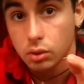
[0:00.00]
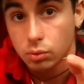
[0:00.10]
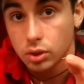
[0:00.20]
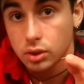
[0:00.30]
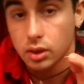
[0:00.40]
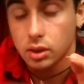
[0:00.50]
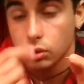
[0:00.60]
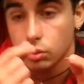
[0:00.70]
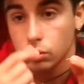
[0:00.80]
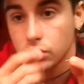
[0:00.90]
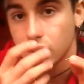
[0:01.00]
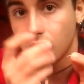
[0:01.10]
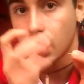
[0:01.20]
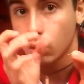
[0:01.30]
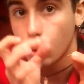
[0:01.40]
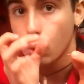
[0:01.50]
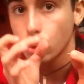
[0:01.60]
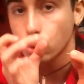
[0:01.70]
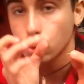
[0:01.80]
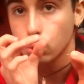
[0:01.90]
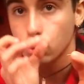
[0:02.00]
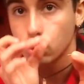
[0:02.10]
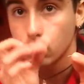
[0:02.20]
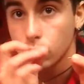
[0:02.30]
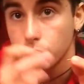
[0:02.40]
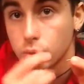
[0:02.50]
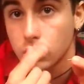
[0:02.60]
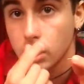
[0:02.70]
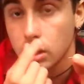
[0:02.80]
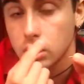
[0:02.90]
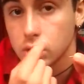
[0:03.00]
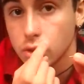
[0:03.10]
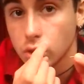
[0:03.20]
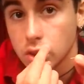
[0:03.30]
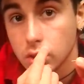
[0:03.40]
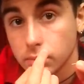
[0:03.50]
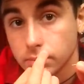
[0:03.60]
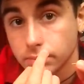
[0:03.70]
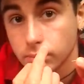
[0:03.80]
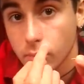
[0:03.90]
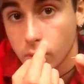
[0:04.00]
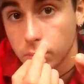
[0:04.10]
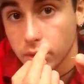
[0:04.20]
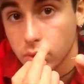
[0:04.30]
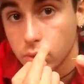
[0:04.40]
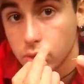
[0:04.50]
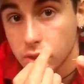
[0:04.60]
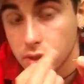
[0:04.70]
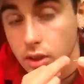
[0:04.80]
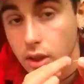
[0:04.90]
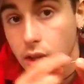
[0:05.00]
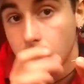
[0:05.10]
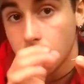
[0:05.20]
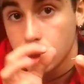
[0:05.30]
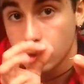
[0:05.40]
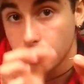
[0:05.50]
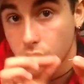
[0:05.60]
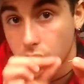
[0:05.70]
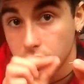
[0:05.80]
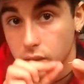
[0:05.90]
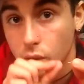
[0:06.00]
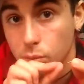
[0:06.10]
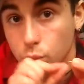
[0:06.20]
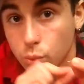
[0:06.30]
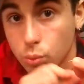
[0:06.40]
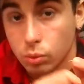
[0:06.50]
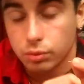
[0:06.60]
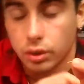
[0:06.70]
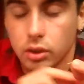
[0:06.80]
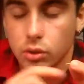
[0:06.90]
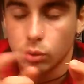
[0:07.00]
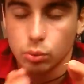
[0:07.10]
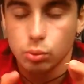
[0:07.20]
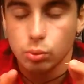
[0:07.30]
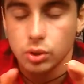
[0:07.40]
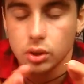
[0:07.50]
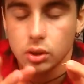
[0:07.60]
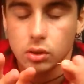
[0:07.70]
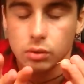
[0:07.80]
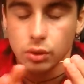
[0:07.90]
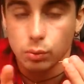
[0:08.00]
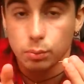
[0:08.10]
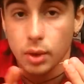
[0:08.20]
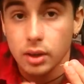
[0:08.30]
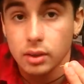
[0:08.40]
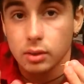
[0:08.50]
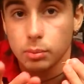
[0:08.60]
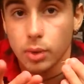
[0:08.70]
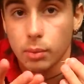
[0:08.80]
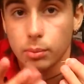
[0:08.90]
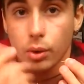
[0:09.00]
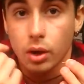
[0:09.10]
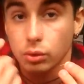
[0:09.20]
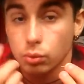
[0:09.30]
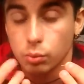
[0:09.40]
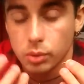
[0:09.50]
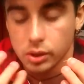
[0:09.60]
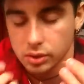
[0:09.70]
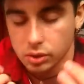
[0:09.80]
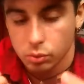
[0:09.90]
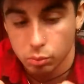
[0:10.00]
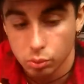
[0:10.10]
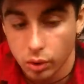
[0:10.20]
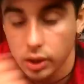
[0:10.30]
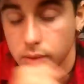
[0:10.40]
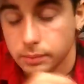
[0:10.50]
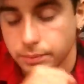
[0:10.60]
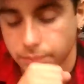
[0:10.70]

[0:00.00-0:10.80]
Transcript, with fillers: Donc c'est-à-dire que c'est un gros truc de ouf. Donc là, si je retire une personne que j'ai ici, vais avoir un énorme trou. Enfin, un énorme trou, c'est façon de parler, c'est par rapport à un trou basique de bout d'oreille.